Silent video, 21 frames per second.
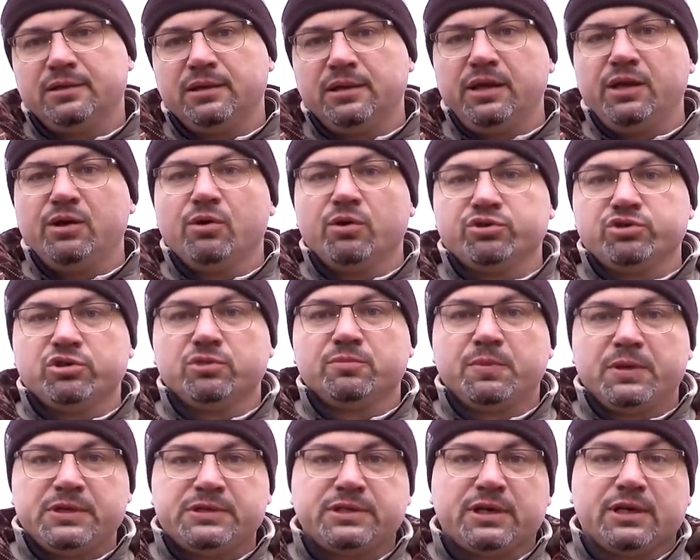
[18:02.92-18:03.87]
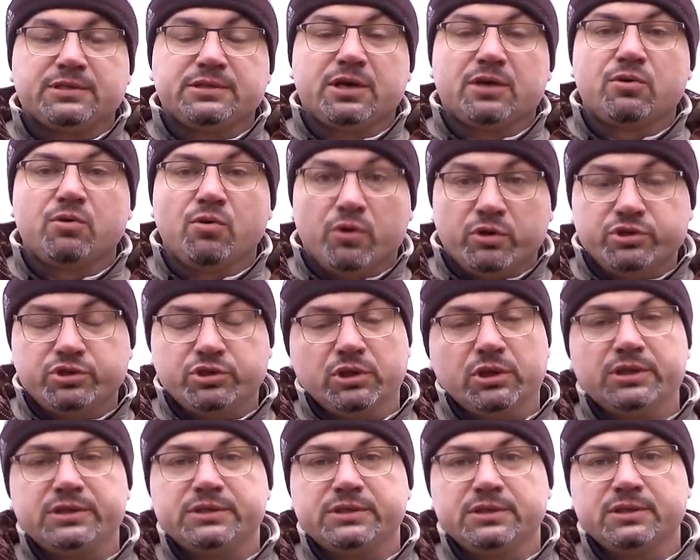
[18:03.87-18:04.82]
и очень быстро
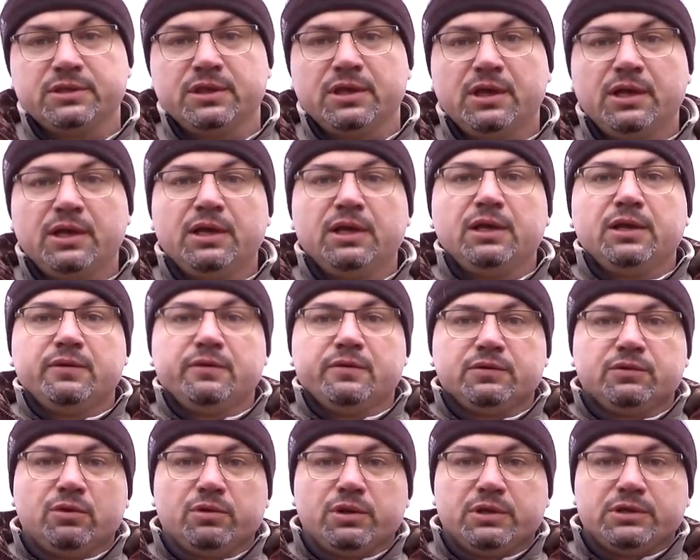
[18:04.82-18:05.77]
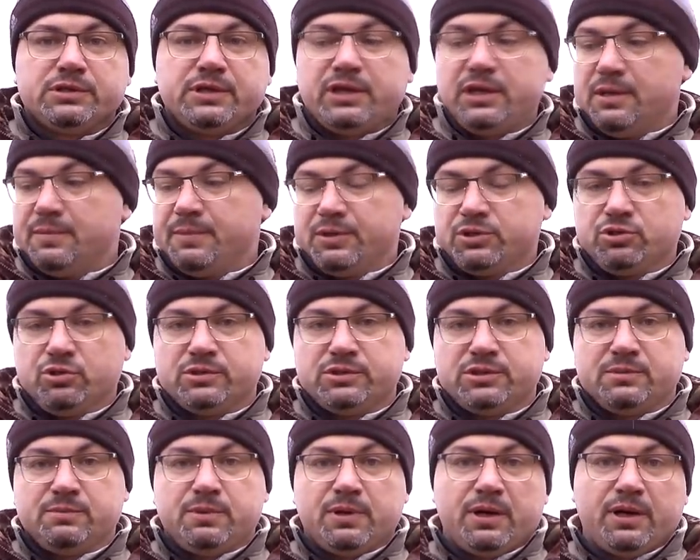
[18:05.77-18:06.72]
закончилась. В итоге Саня пошел
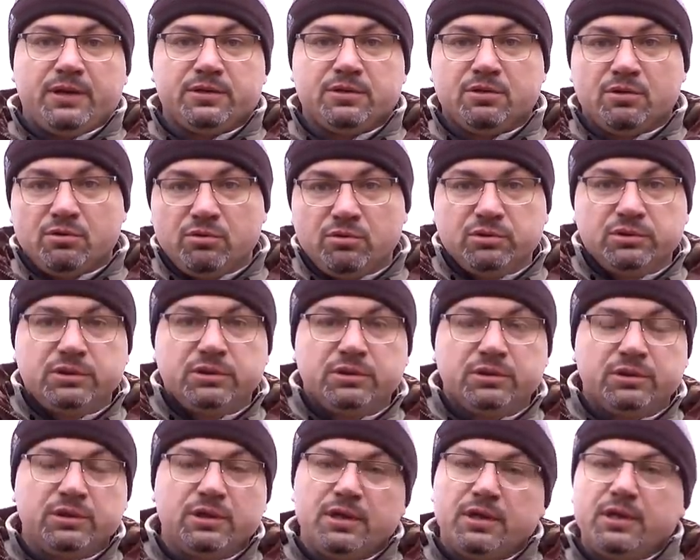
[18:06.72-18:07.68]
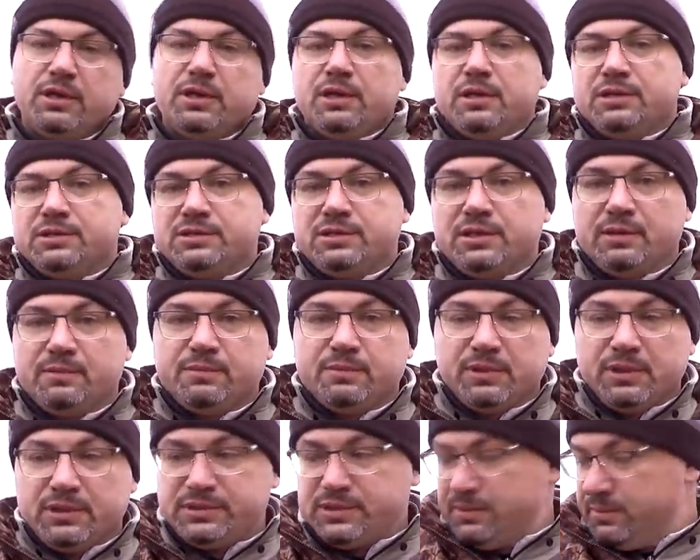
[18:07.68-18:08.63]
собирать грунт,
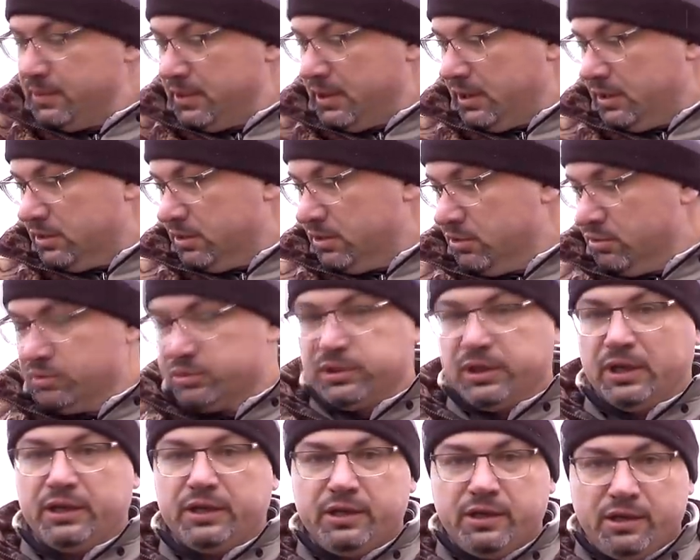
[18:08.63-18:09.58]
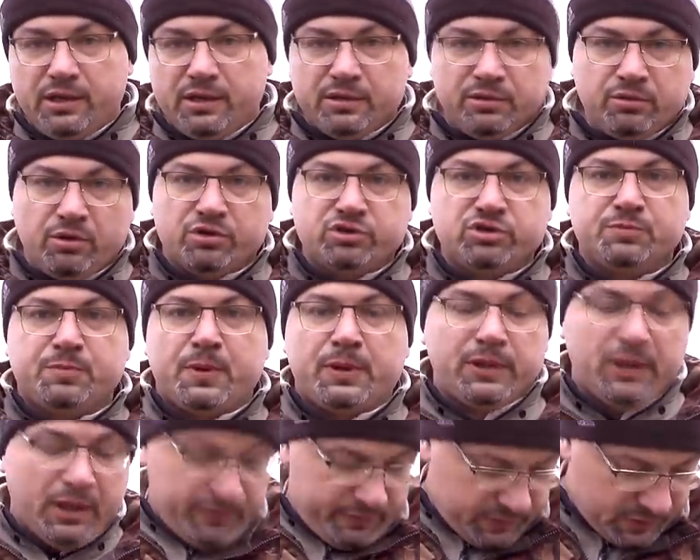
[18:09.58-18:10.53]
насобирал грунта и тоже
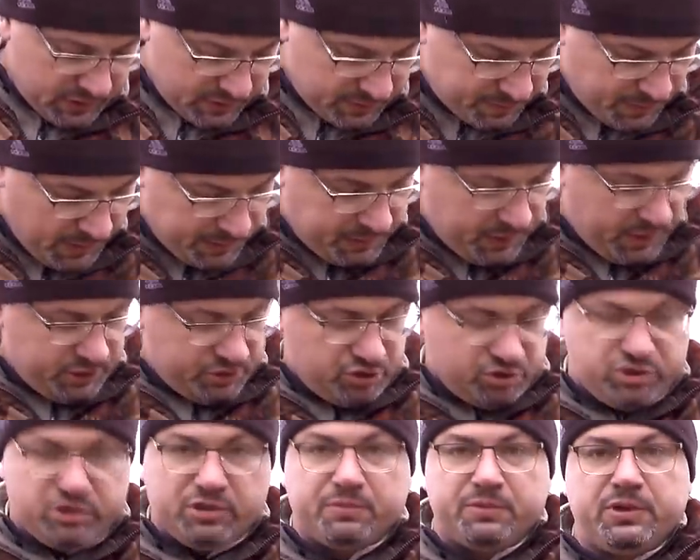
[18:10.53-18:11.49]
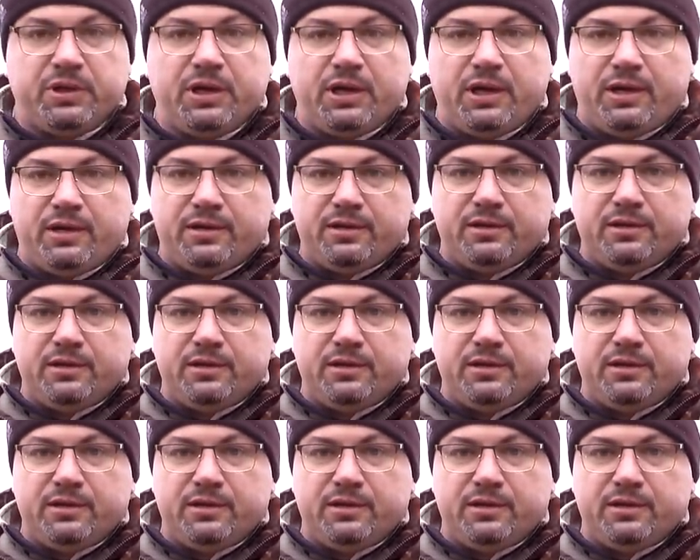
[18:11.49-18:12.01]
подловил. Поменьше, чем я,